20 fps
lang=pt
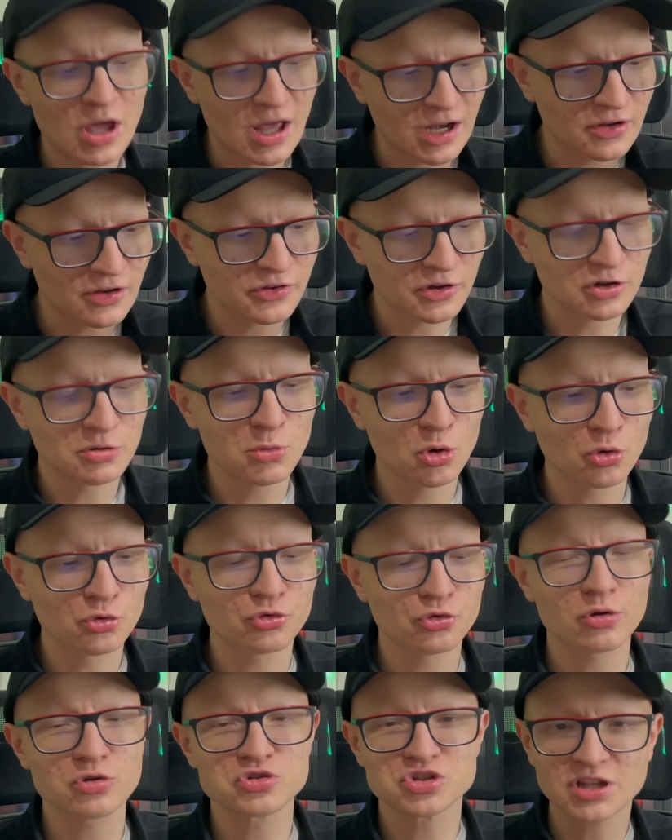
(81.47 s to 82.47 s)
realizando
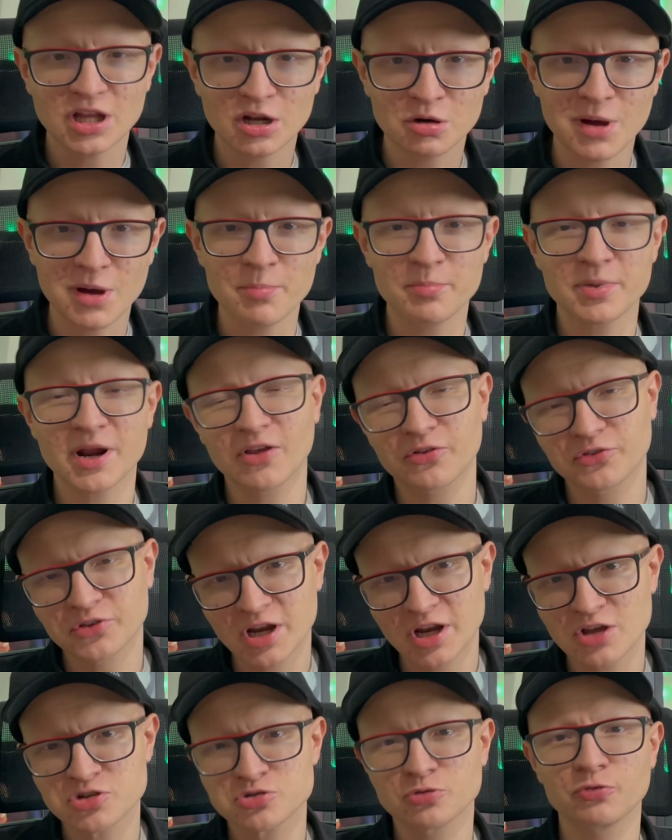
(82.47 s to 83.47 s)
meu sonho de estar tá numa
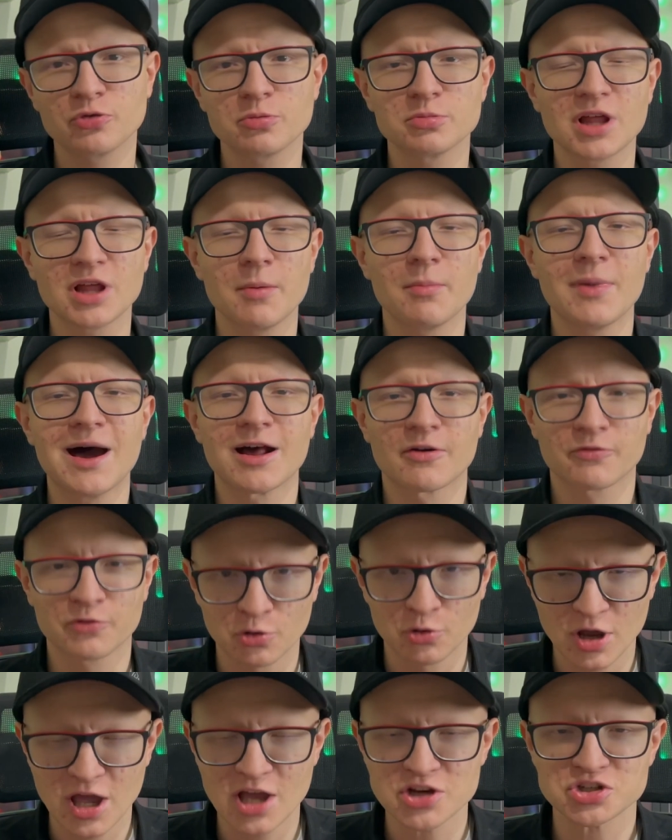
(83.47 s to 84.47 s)
pré-estreia de um filme da
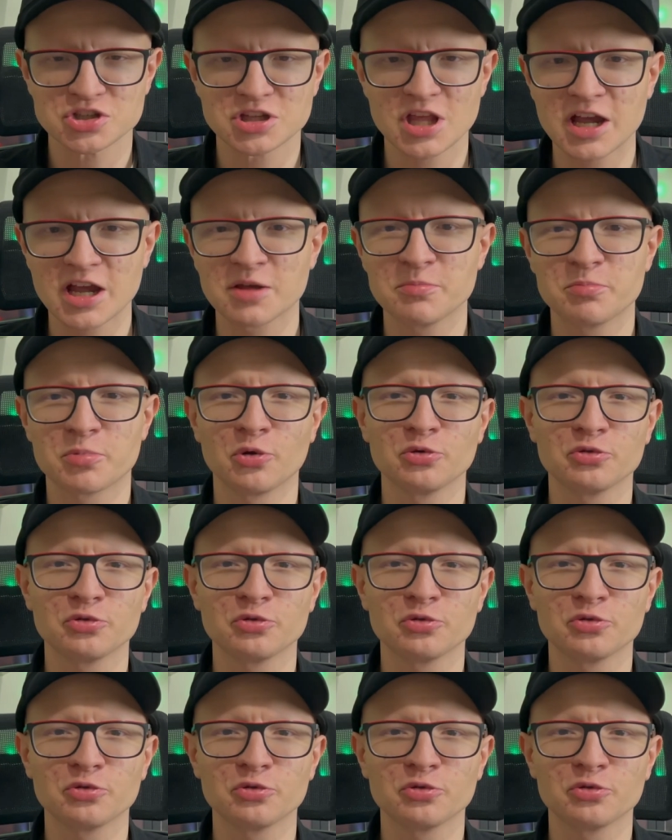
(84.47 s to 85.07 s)
Marvel. Hashtag